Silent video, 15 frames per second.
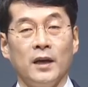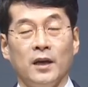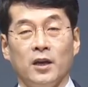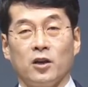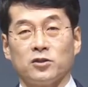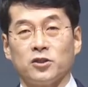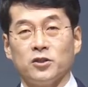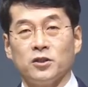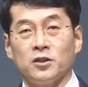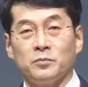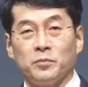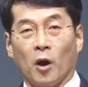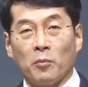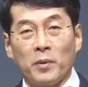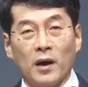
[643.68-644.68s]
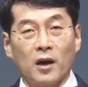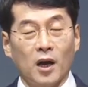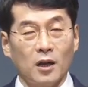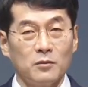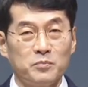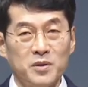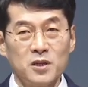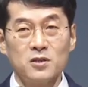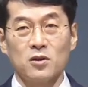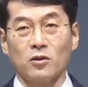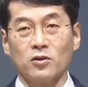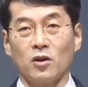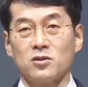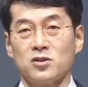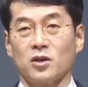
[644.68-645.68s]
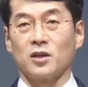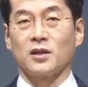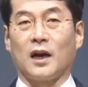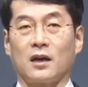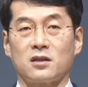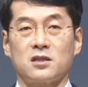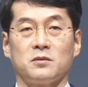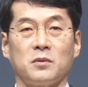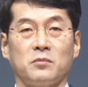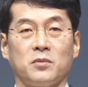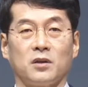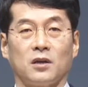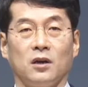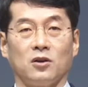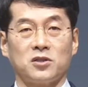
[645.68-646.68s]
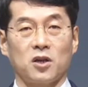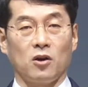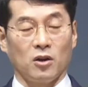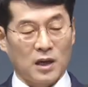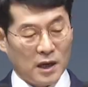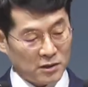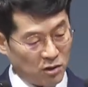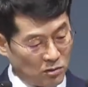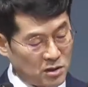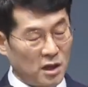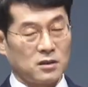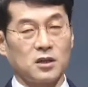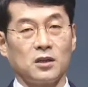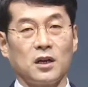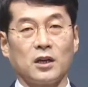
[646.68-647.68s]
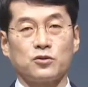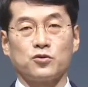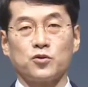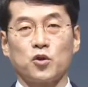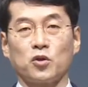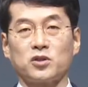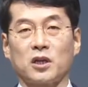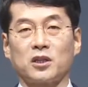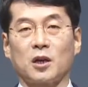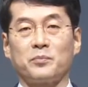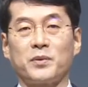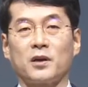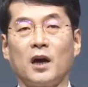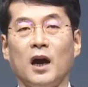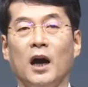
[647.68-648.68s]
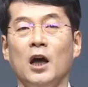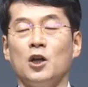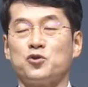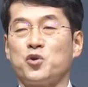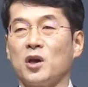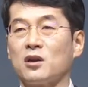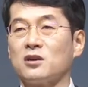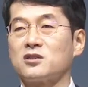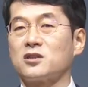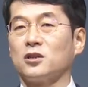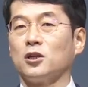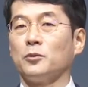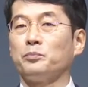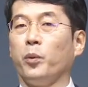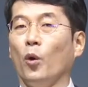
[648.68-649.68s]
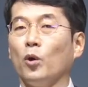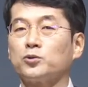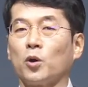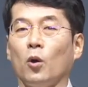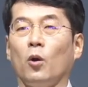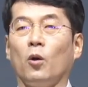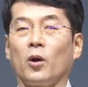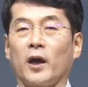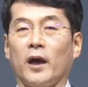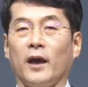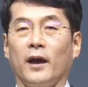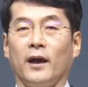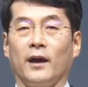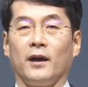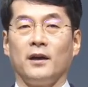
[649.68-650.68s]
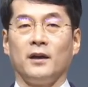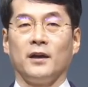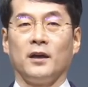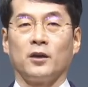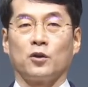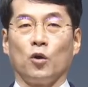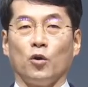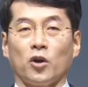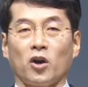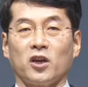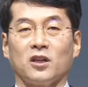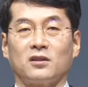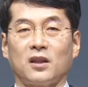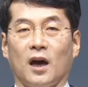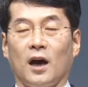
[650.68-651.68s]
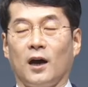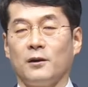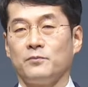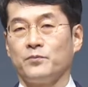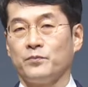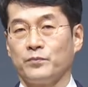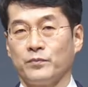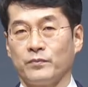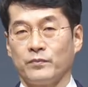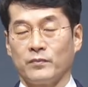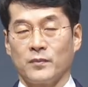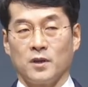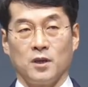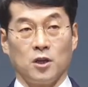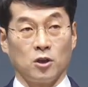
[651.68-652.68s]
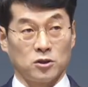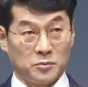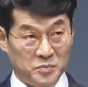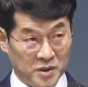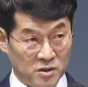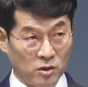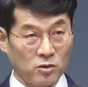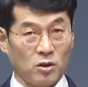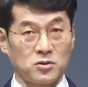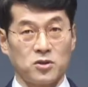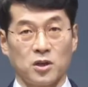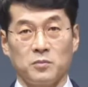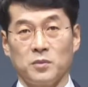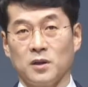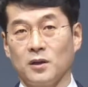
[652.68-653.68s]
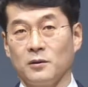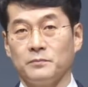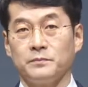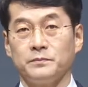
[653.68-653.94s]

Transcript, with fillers: 이것은 명백한 비성경적인 가르침입니다. 어쨌거나 성자들이나 순교자들의 피가 죄를 씻는 보석에 효력이 있다. 이것은 비성경적입니다.